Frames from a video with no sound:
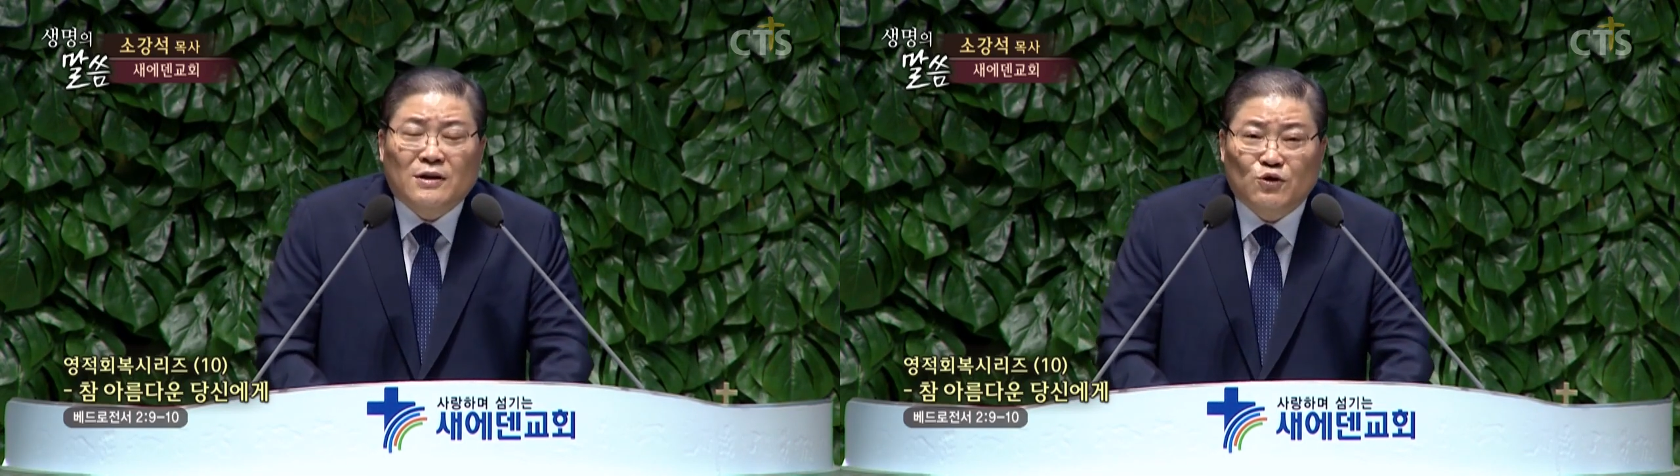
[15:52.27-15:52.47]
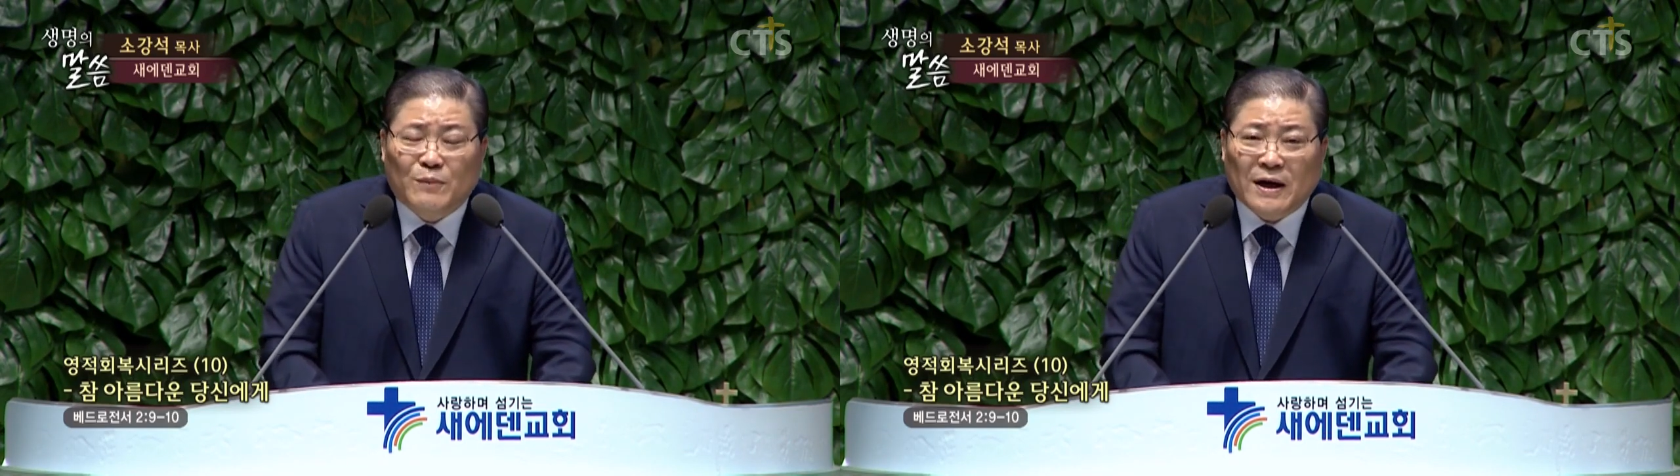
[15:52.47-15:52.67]

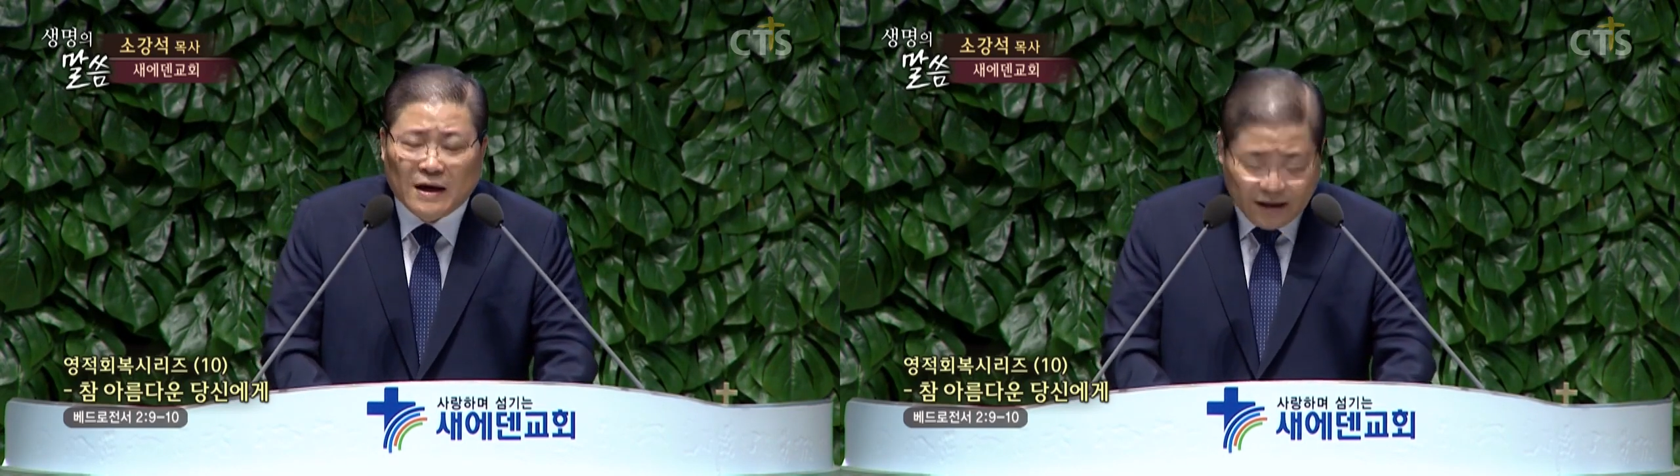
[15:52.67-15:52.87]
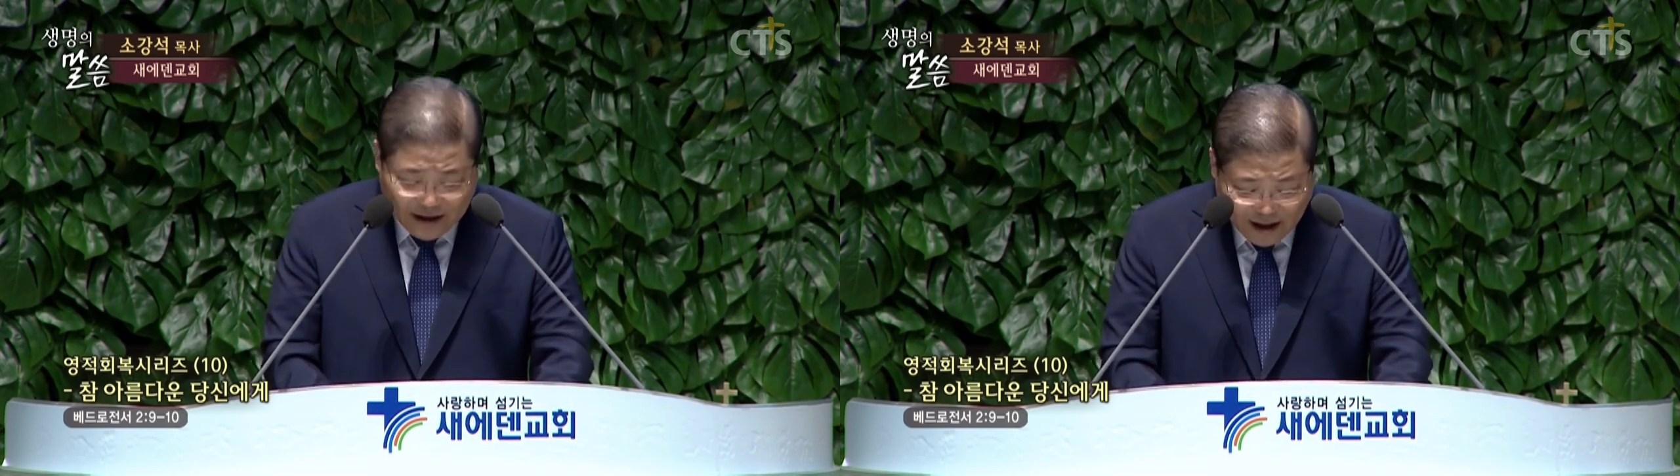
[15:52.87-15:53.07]

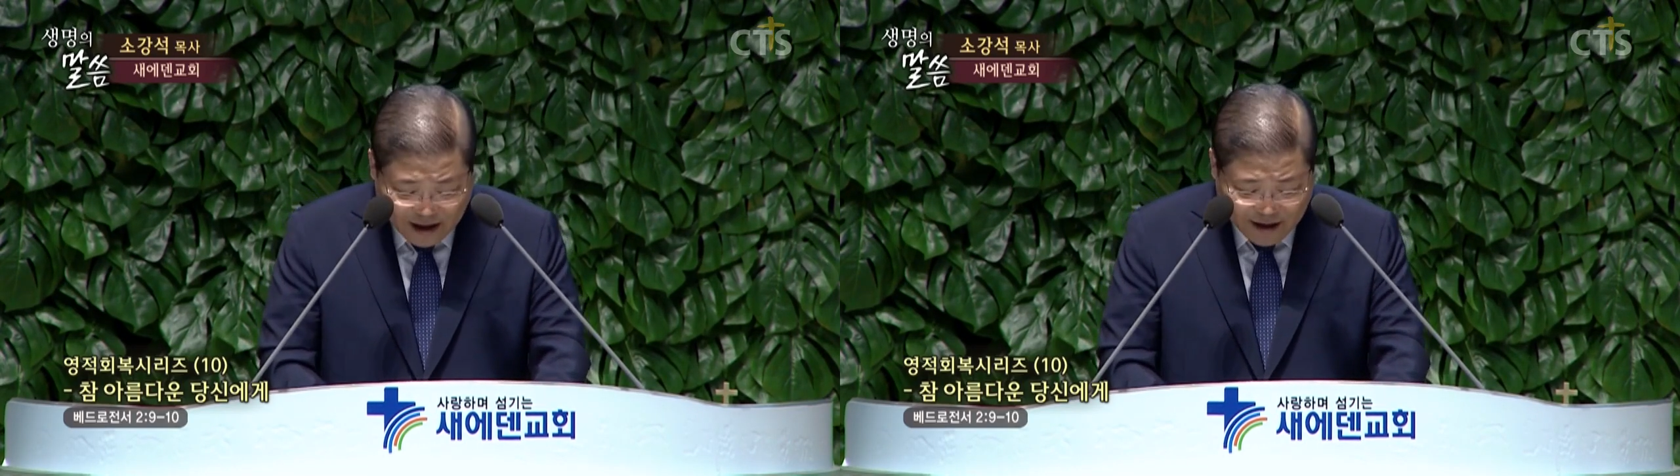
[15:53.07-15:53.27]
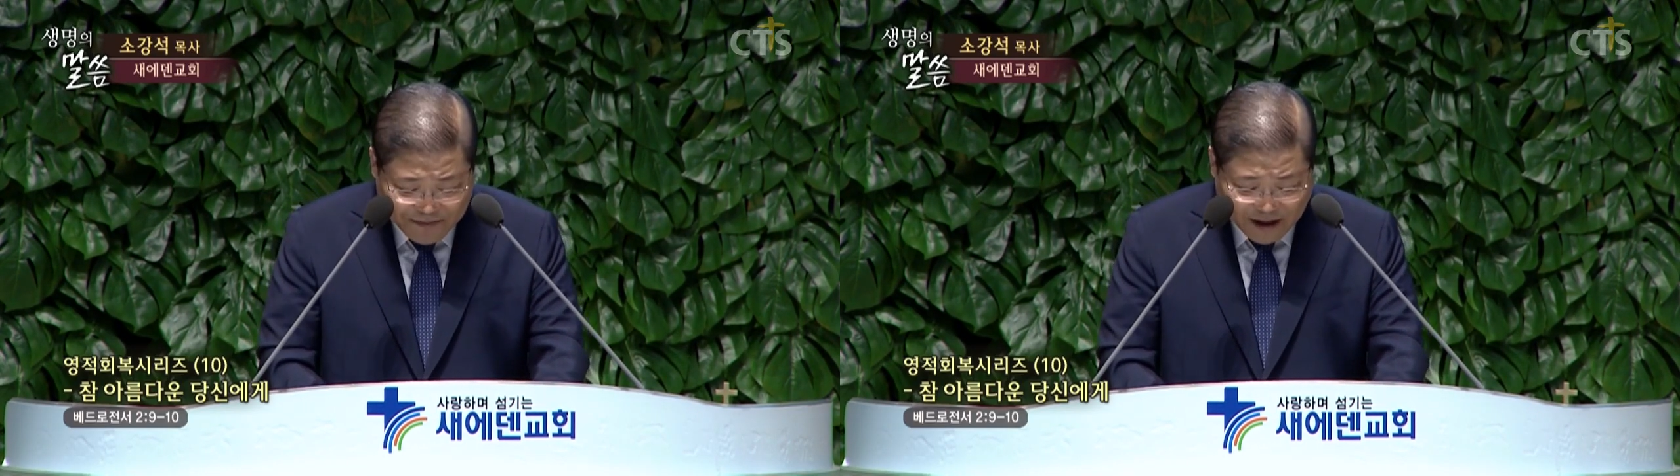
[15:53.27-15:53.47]

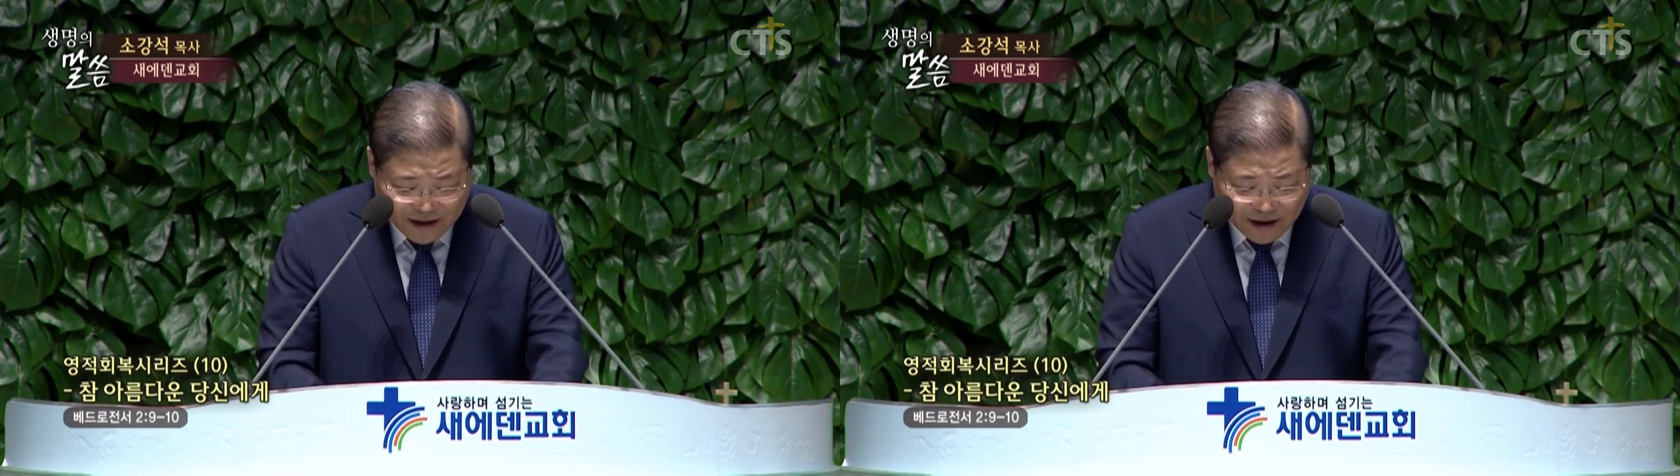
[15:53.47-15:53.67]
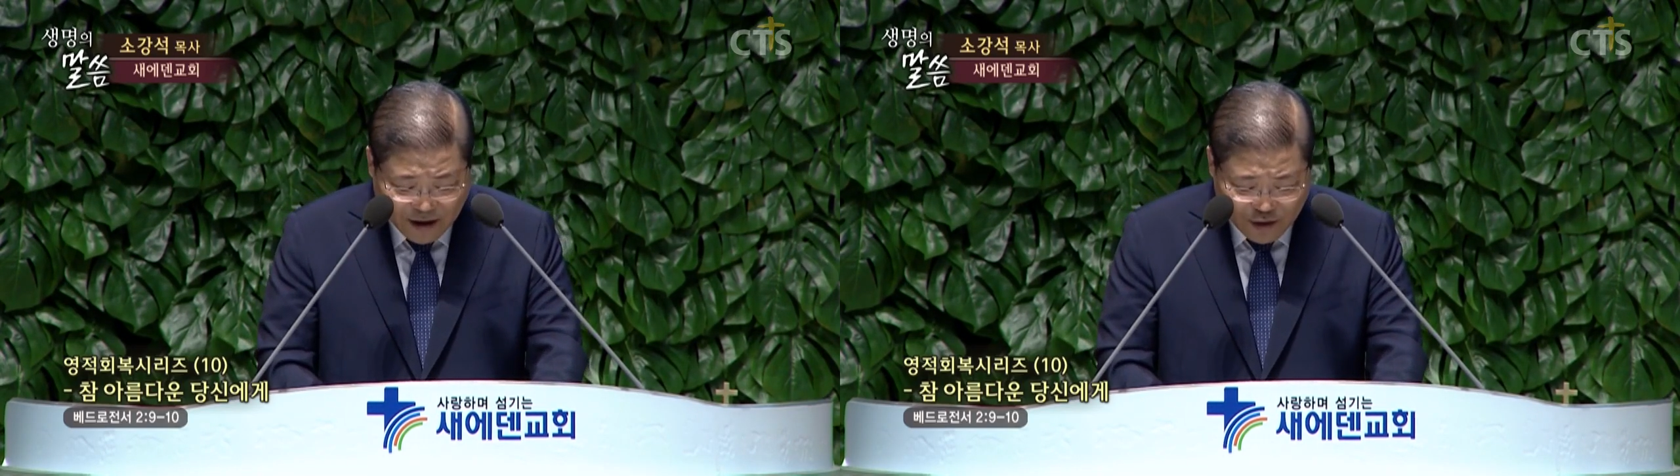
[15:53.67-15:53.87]

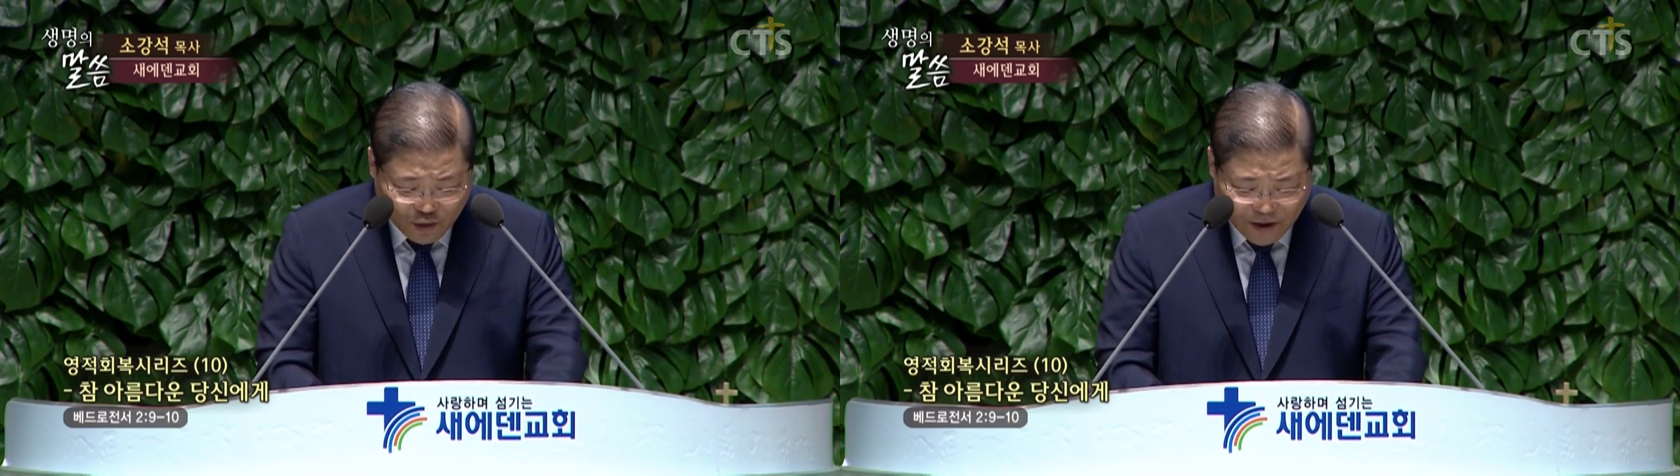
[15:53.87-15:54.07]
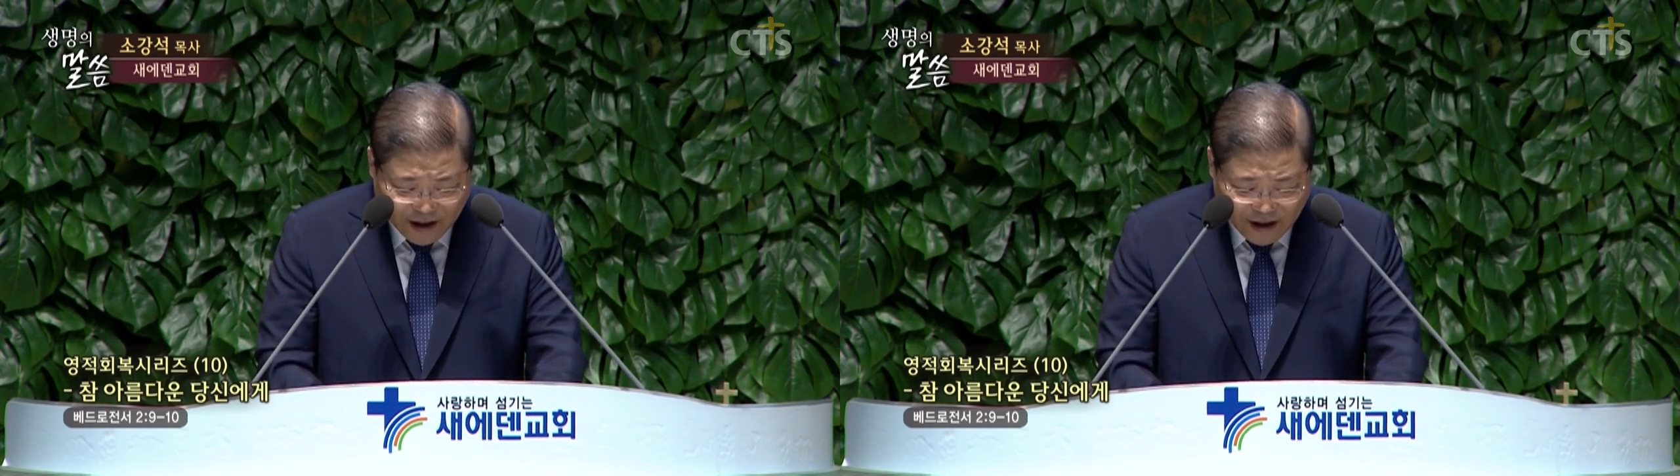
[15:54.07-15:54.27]
1944년
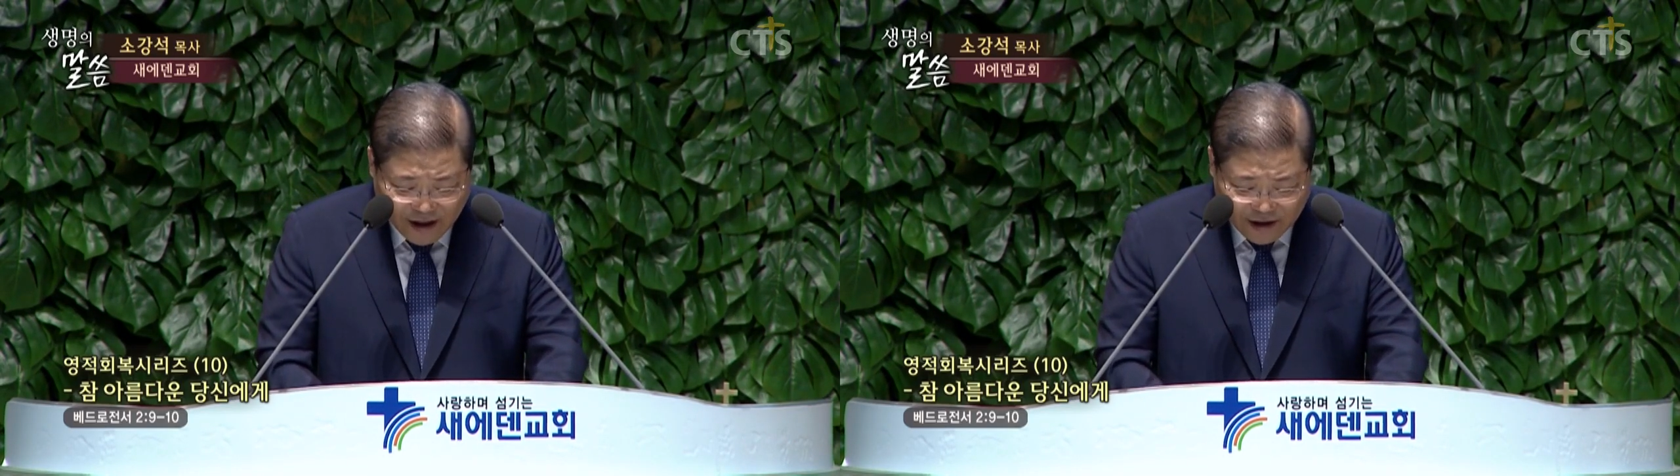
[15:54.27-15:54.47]
6월에